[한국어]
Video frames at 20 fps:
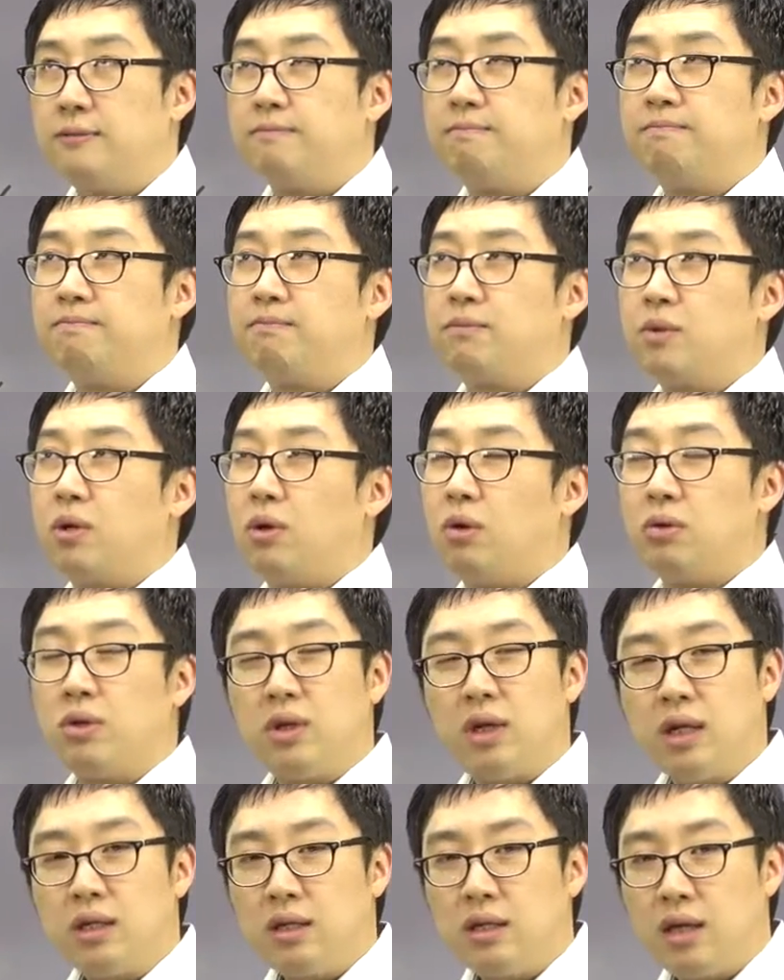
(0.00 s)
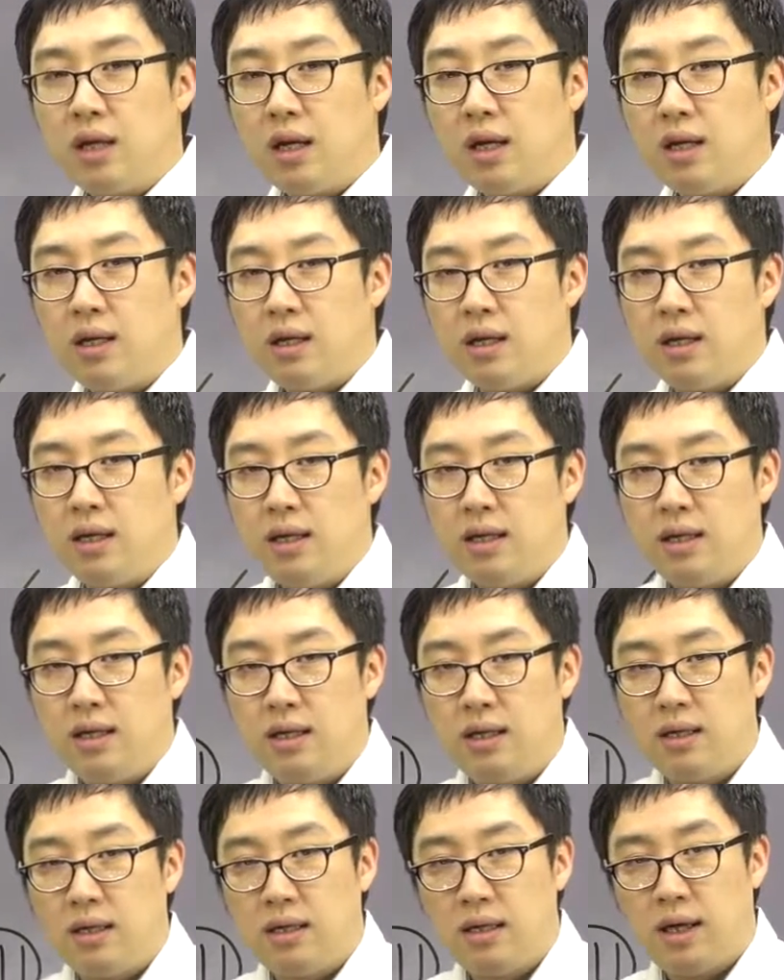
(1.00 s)
음, 언어라는 게
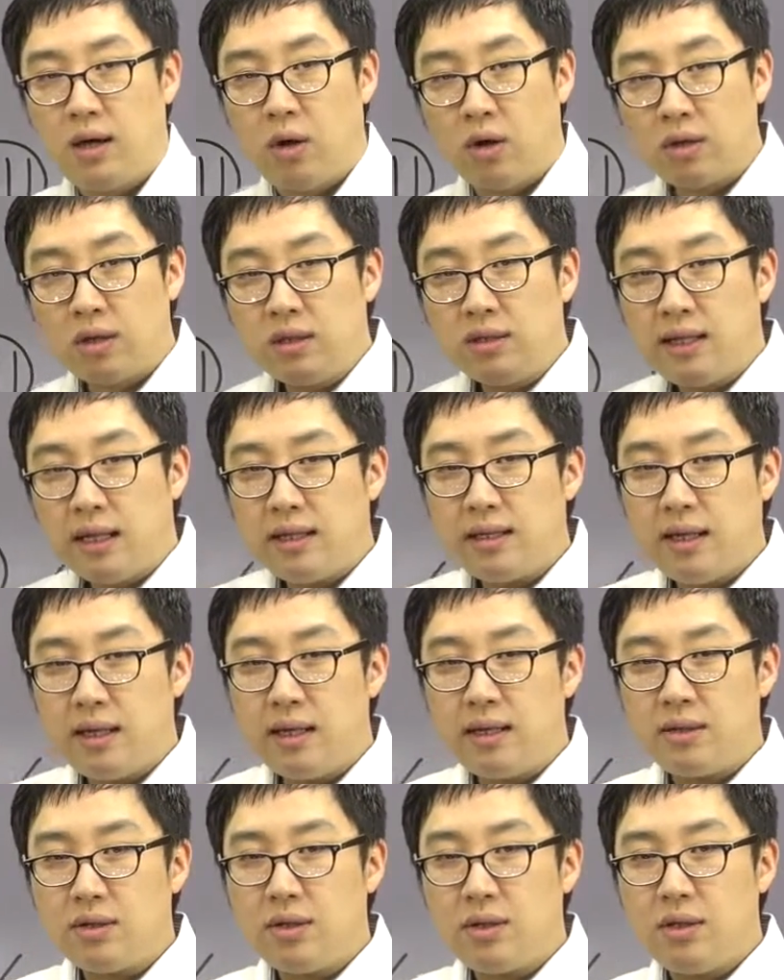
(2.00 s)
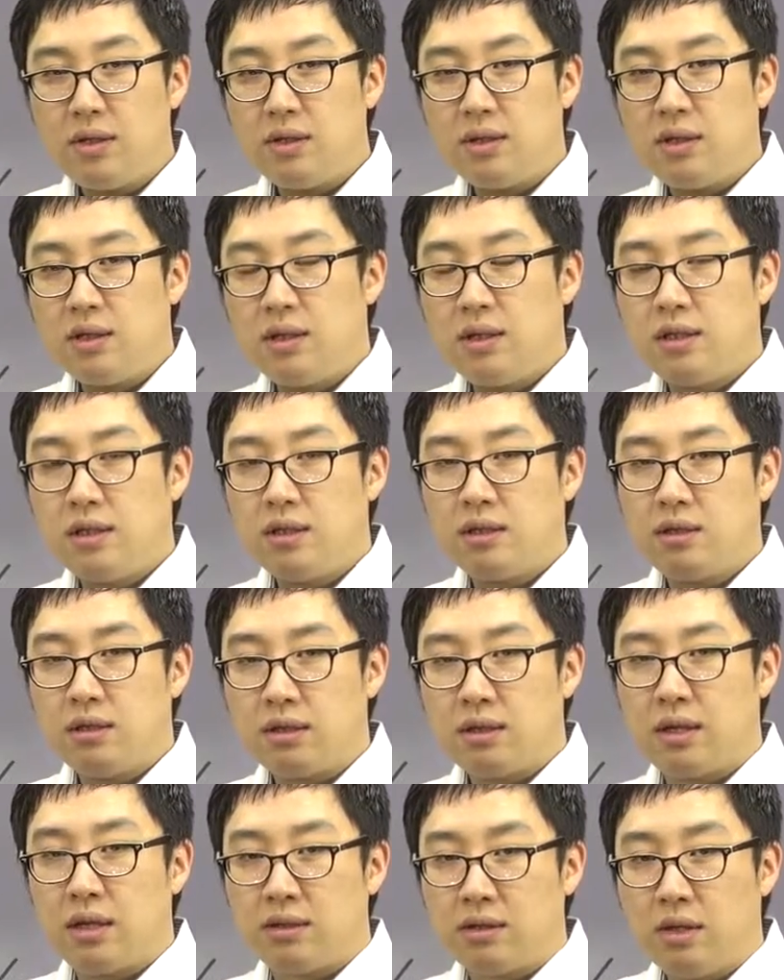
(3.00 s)
어, 어떤 세대에서는
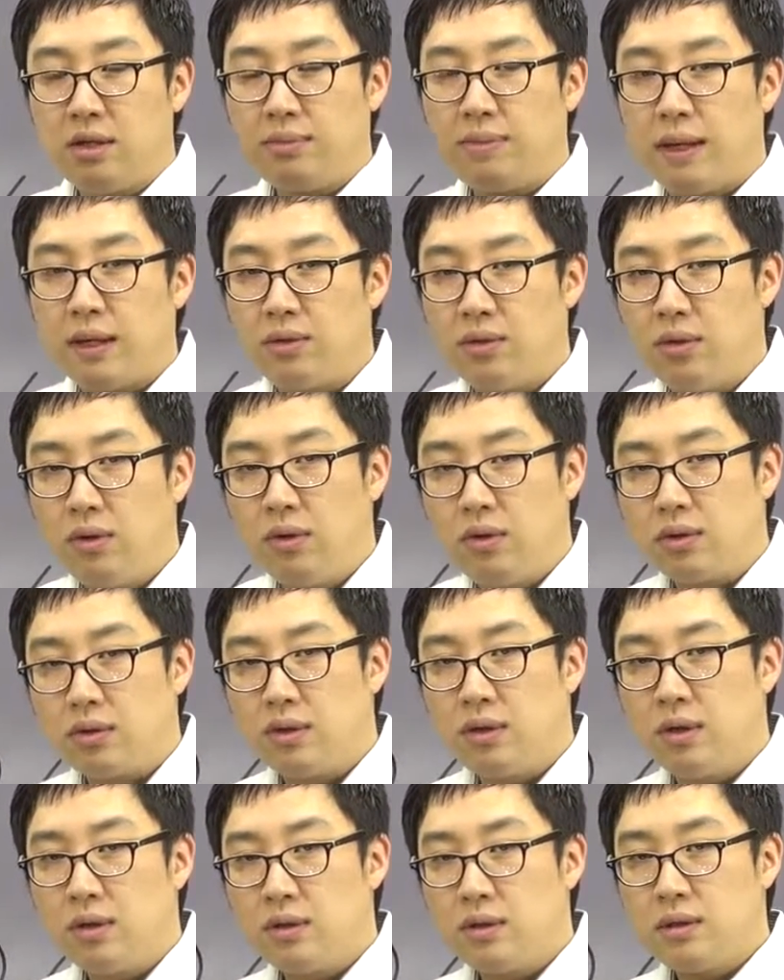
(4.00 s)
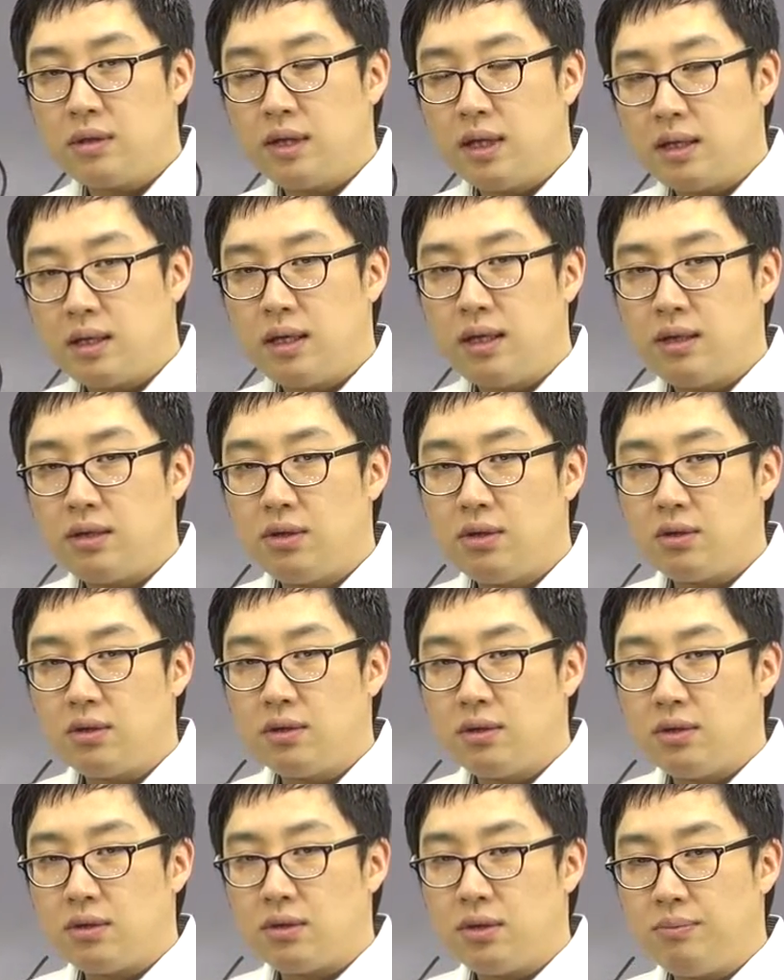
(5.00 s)
각광을 받고 어떤
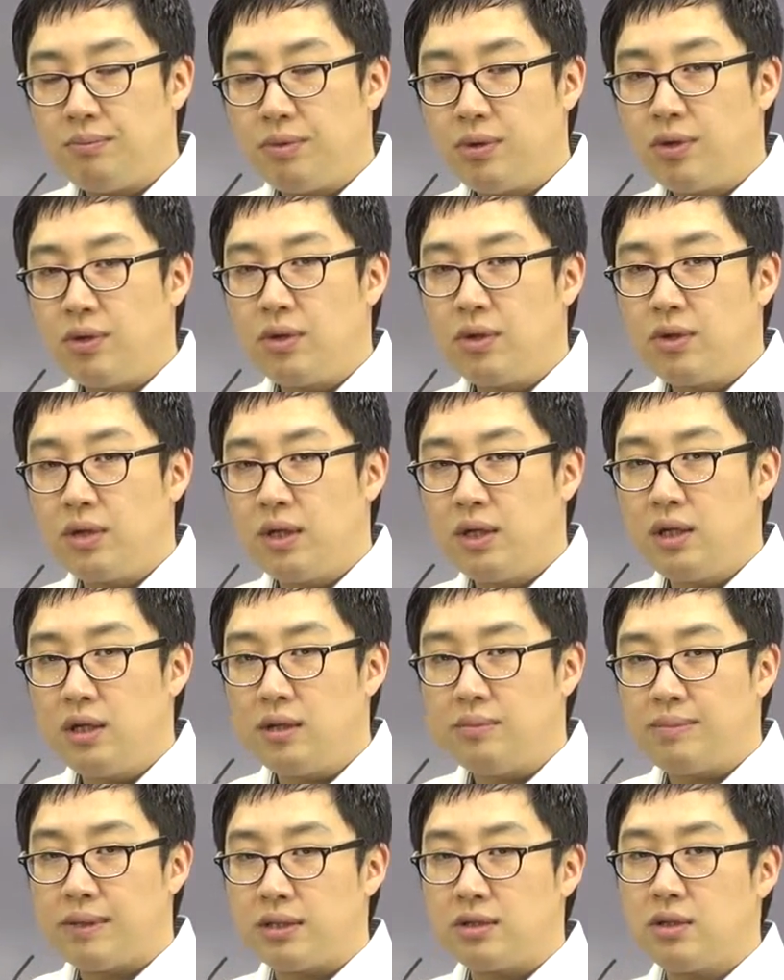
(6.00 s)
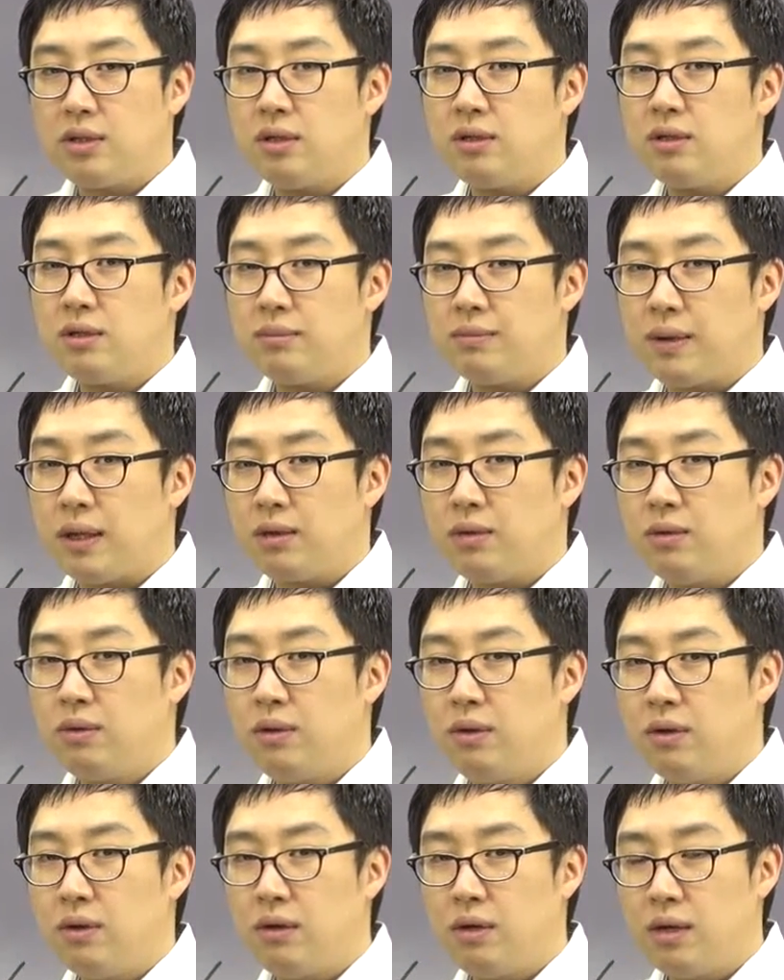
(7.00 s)
세대에서는 어떤 표현이 이 배척을
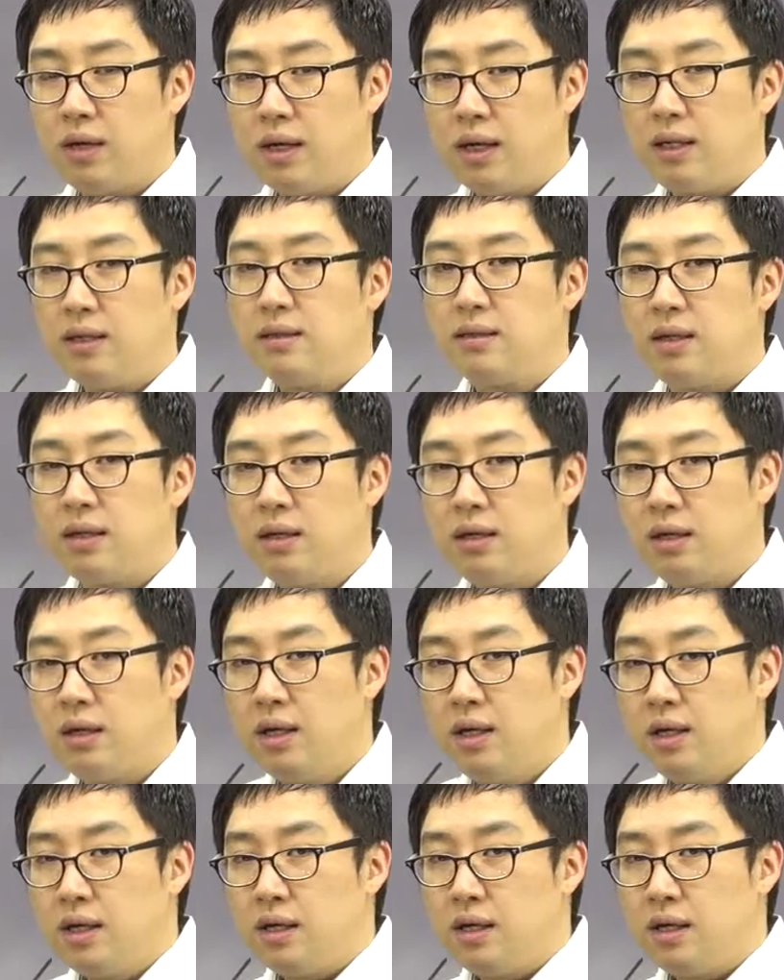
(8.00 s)
받고 하는데요.